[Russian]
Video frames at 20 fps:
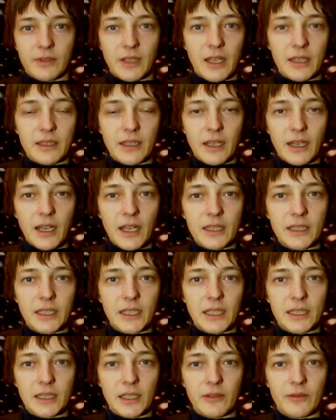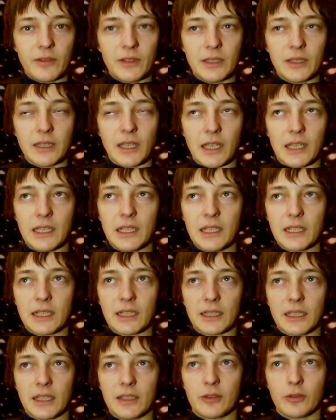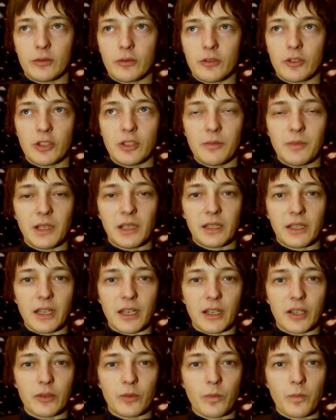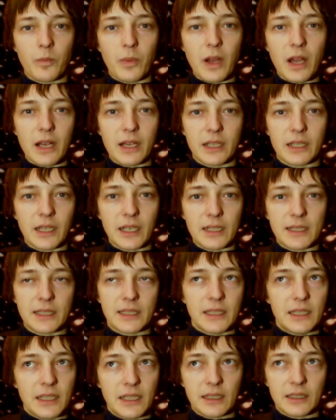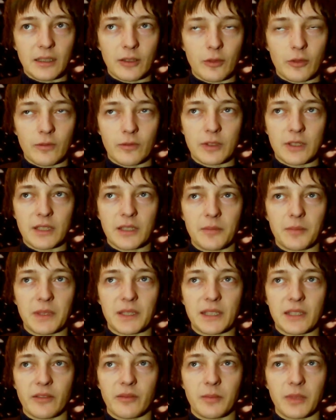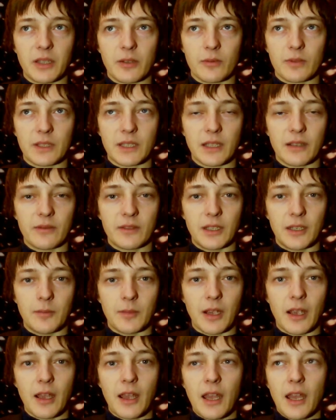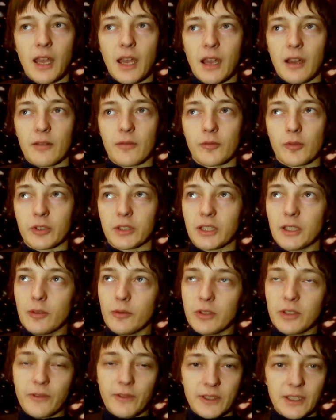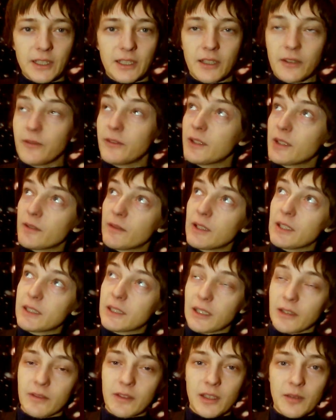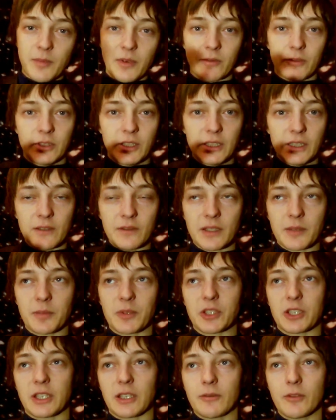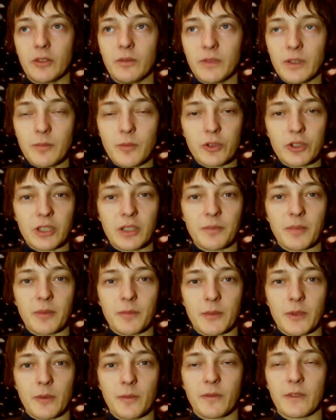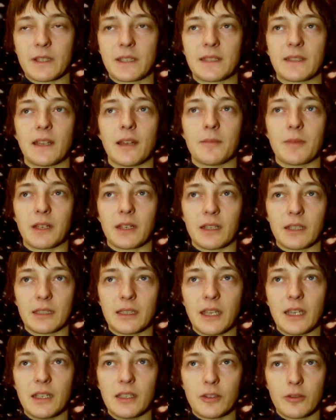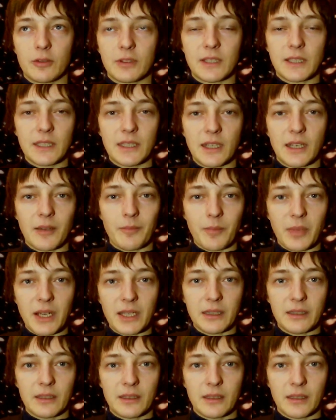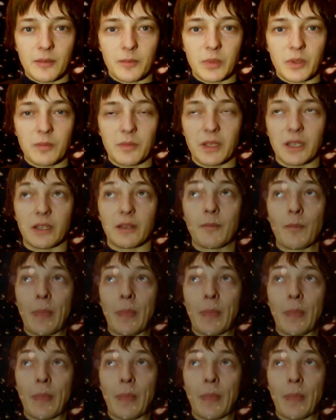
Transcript: на, на кадре это видно. Или когда идет очень мелкая крупа, град, снег такой вот сыпется в морозное время. Вот. И люди фотографировали так небо, вот эти вспышки. Вот вы можете попробовать сами. Когда идет снегопад, например,